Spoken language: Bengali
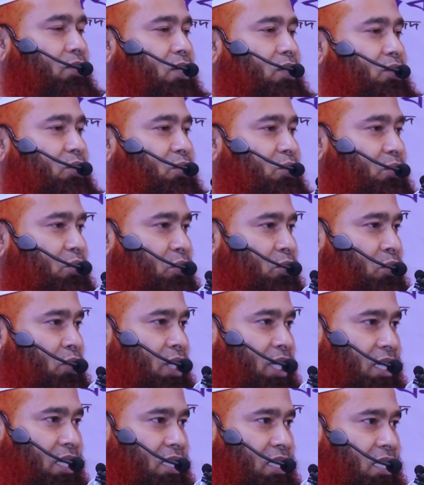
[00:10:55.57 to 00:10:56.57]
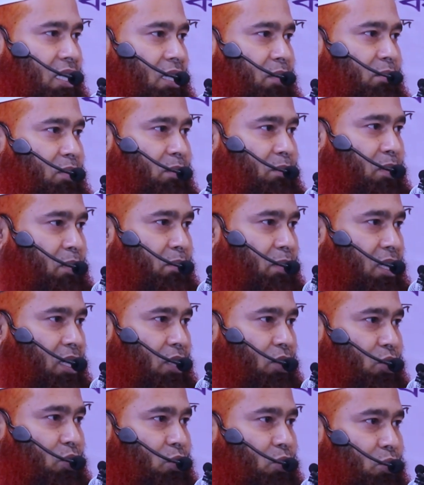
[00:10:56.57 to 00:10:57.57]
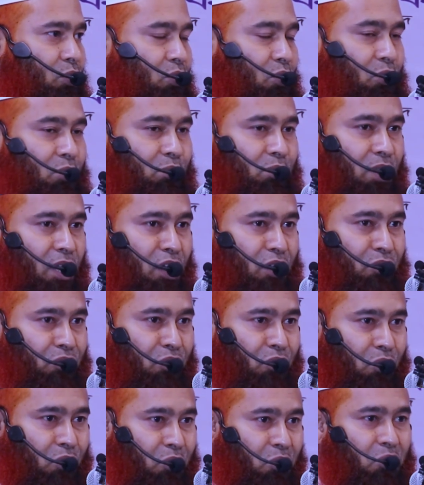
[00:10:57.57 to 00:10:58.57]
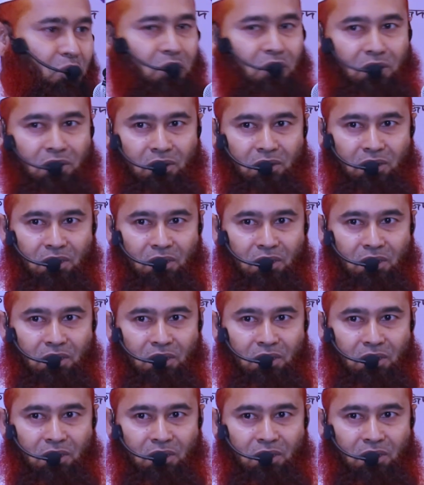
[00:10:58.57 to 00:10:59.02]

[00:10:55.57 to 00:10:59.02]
ফাদুকুল আযাবা বিমা কুনতুম তাকফুরুন